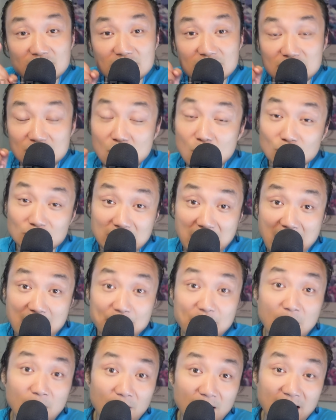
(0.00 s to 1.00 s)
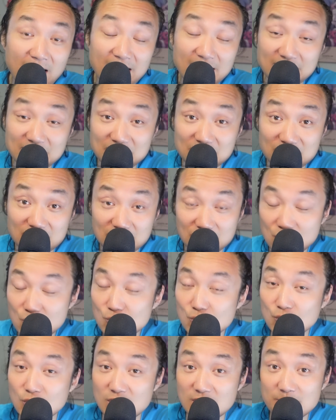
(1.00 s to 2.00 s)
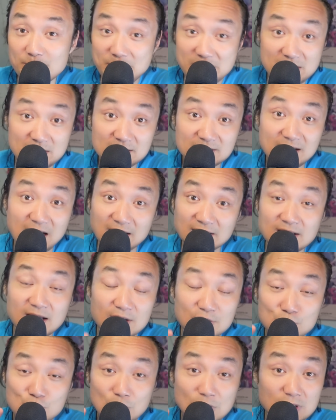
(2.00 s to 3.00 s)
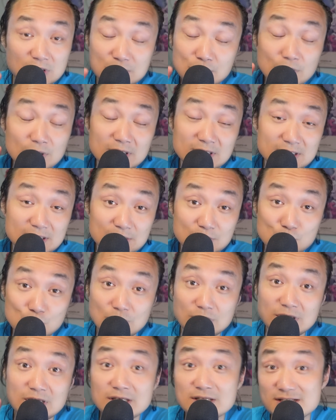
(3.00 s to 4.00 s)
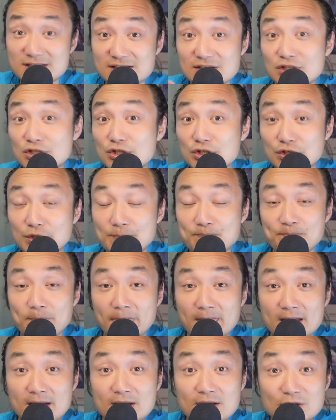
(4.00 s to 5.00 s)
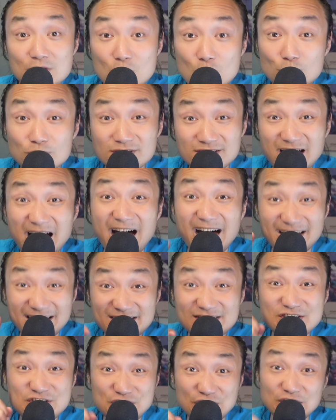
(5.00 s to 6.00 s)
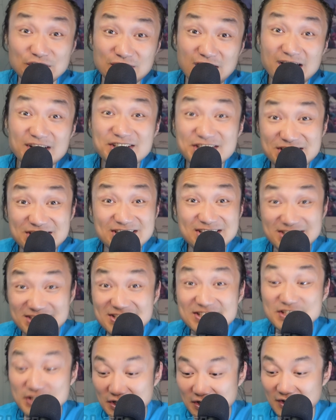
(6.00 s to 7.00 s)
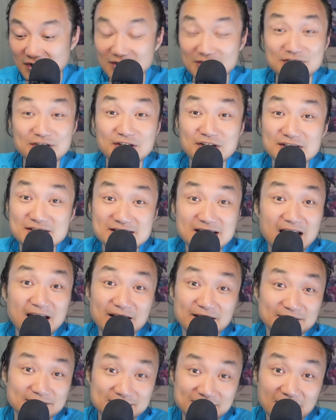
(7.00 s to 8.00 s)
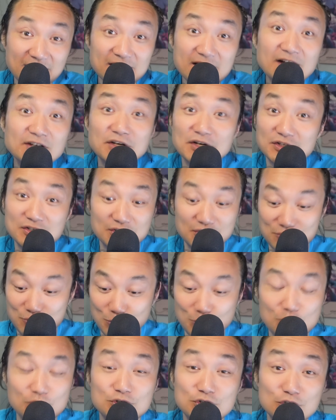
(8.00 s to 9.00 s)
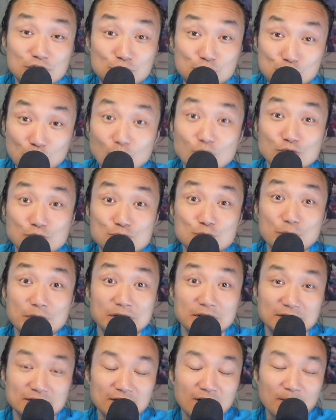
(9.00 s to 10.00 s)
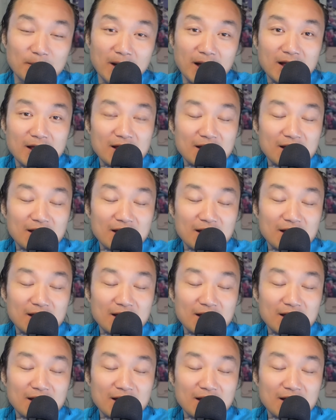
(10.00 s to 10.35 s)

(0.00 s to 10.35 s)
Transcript: 又打保安，又和别人打架寻衅寻衅滋事，又打了警察袭警啊！这个在加拿大这里，这绝对是重罪，你知道吧？